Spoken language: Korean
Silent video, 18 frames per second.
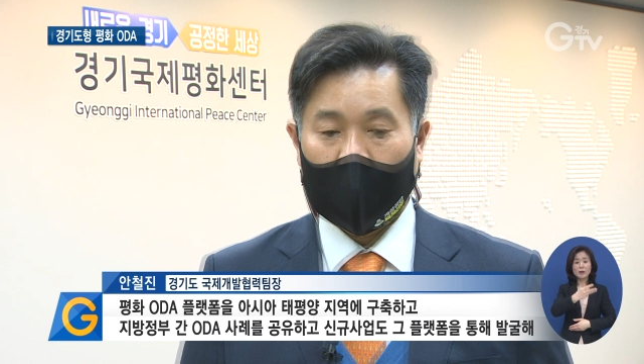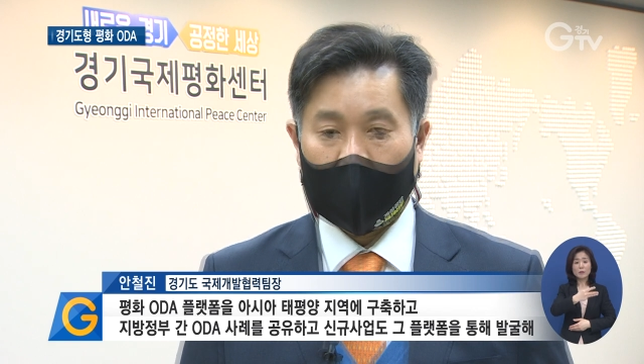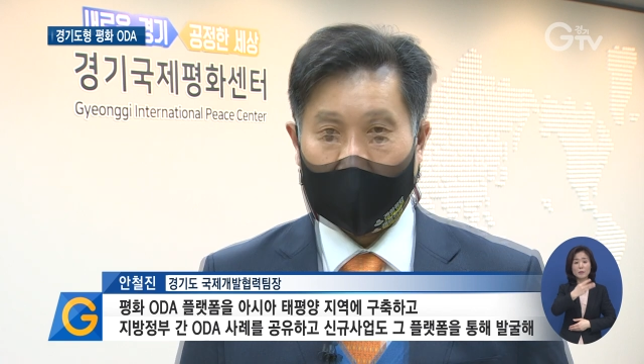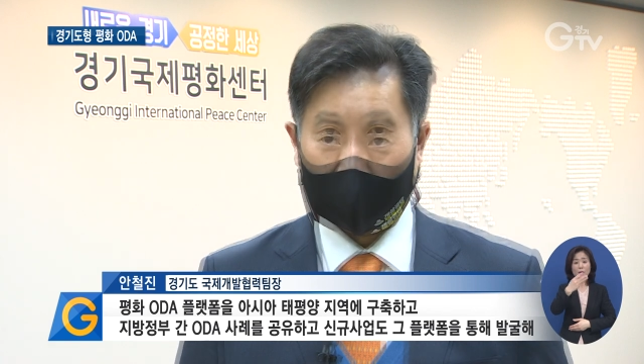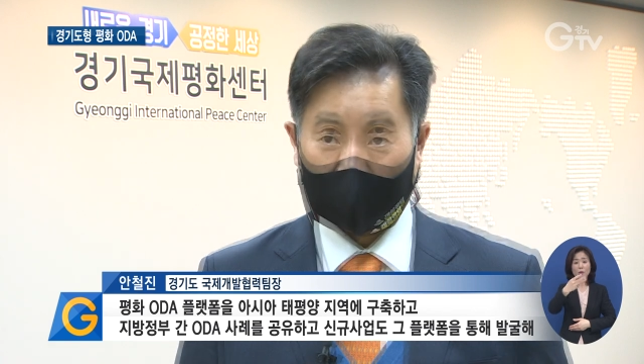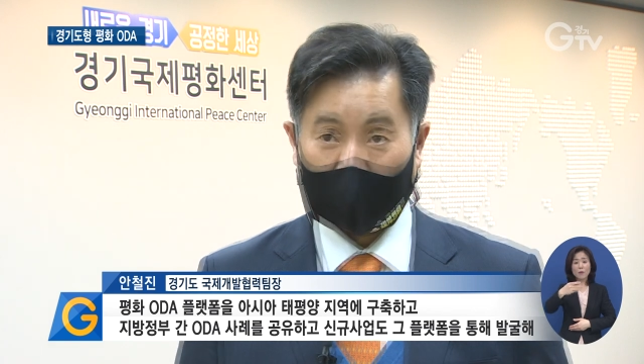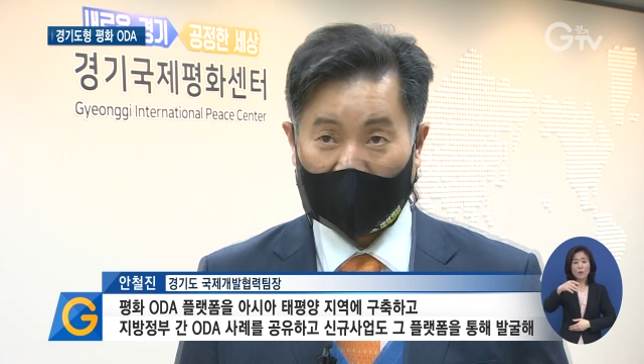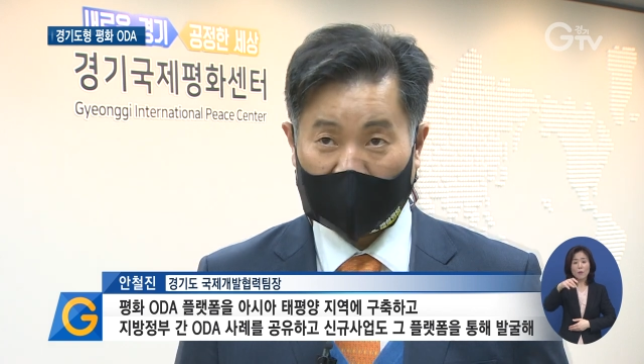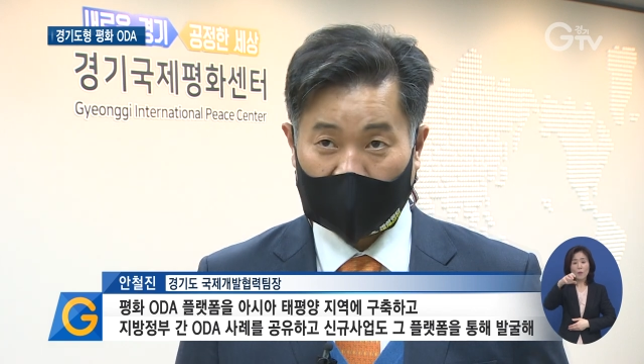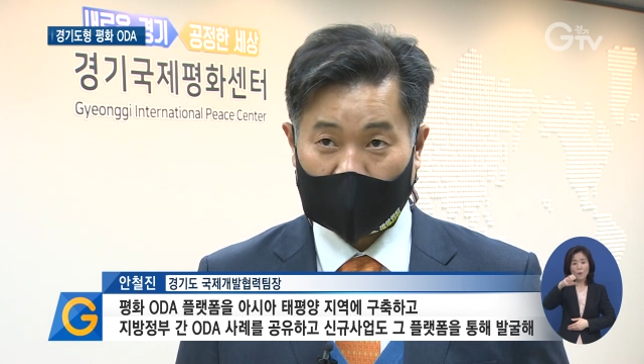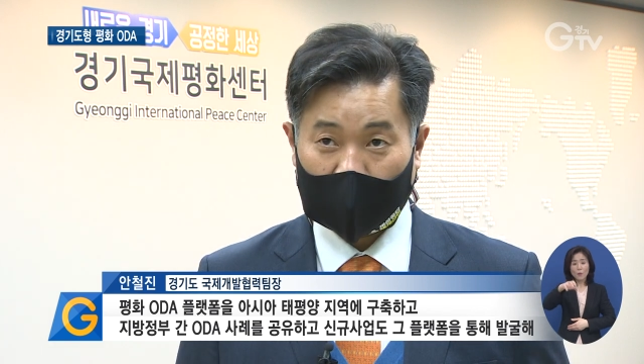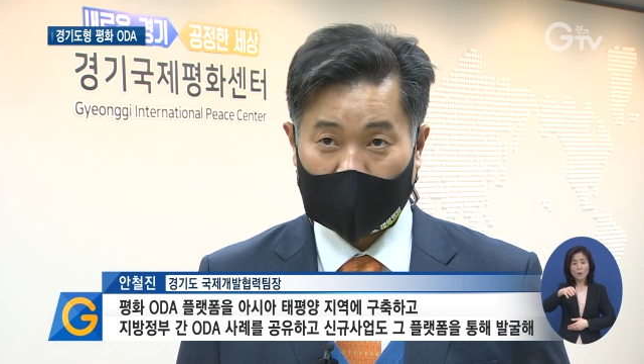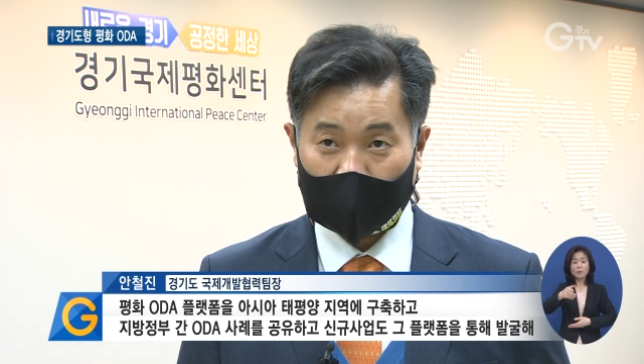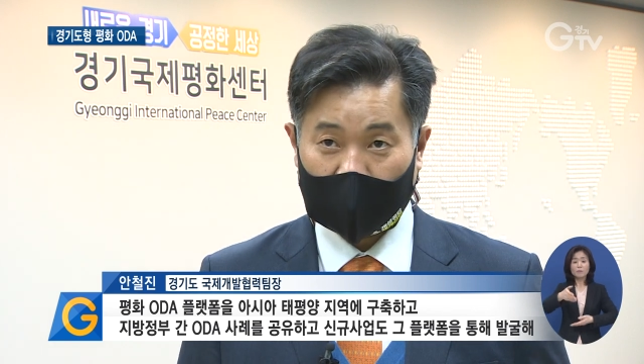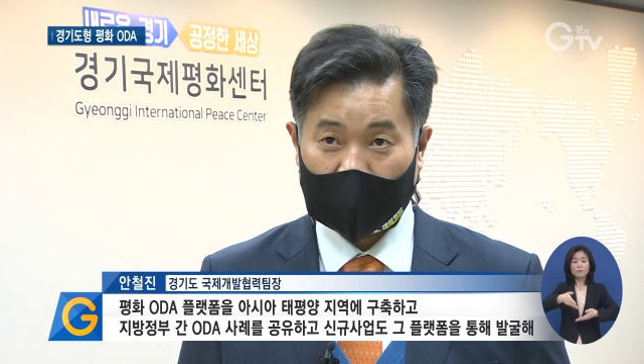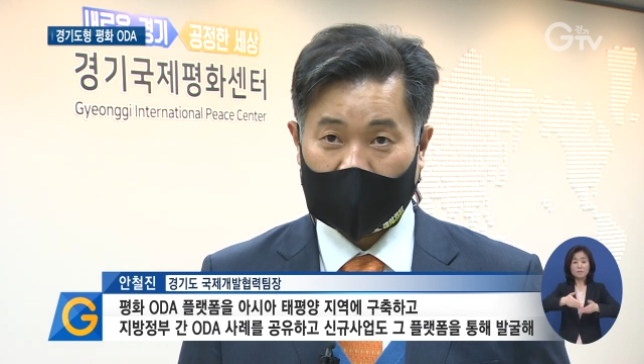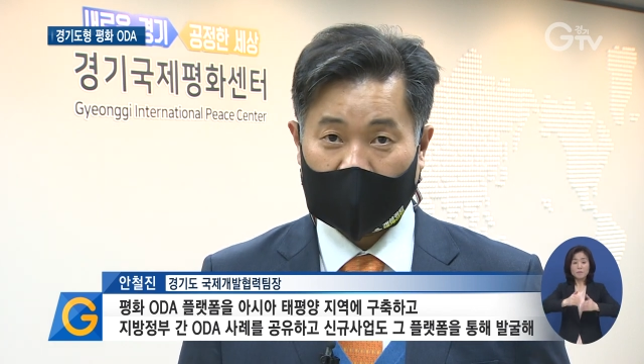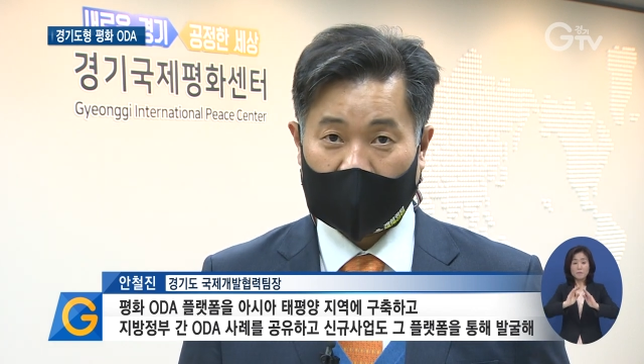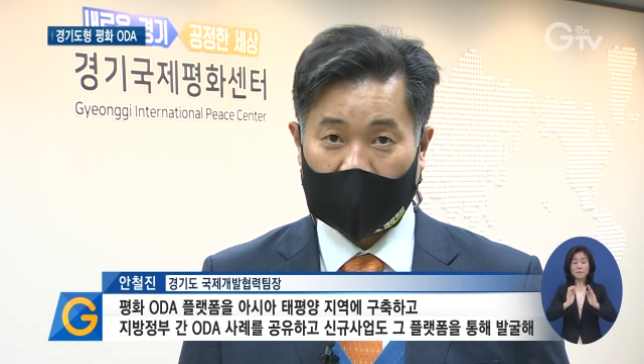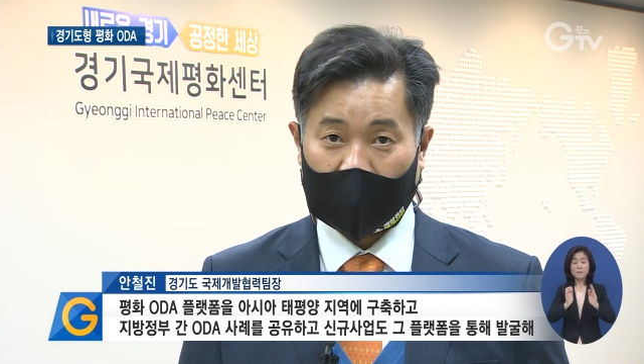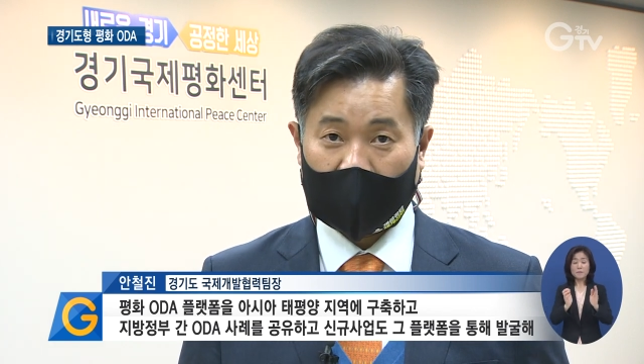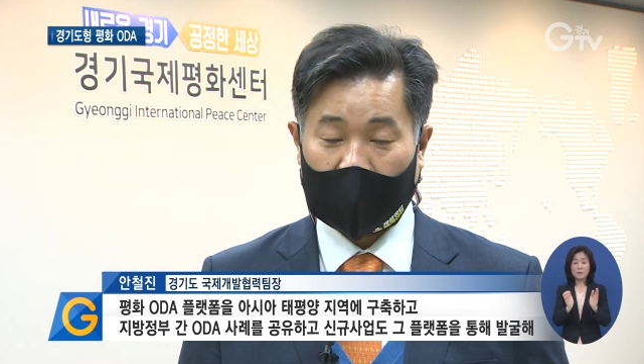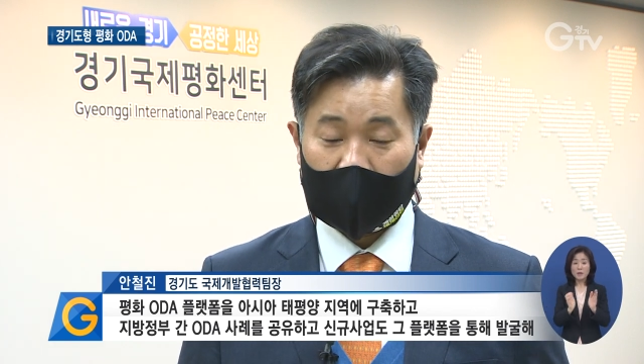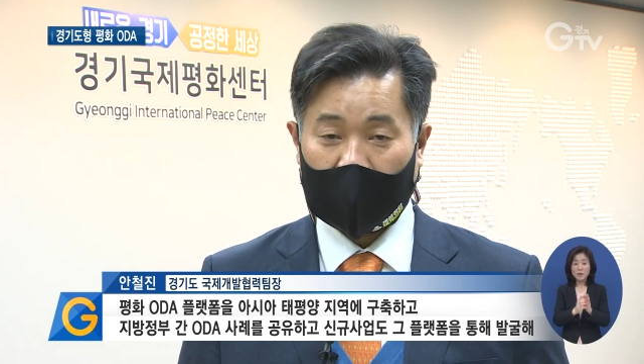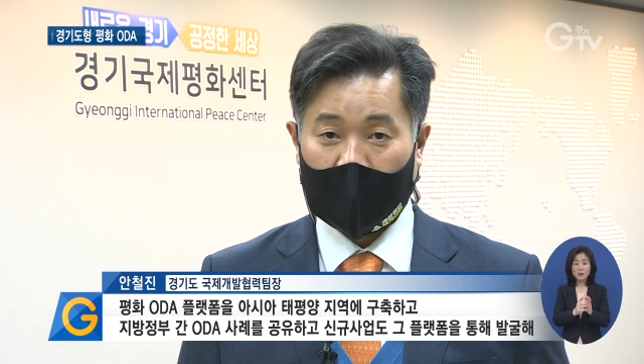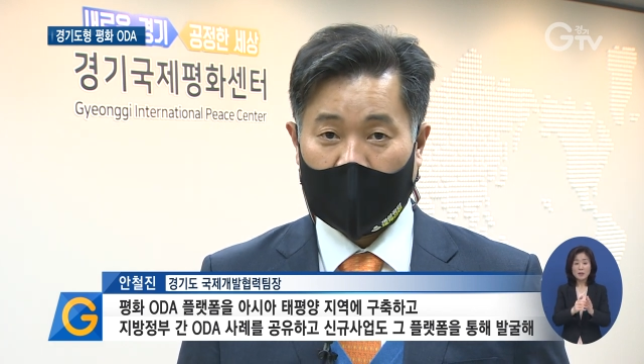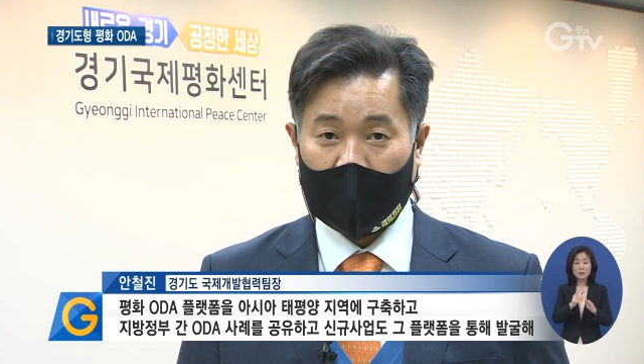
지방정부들 간에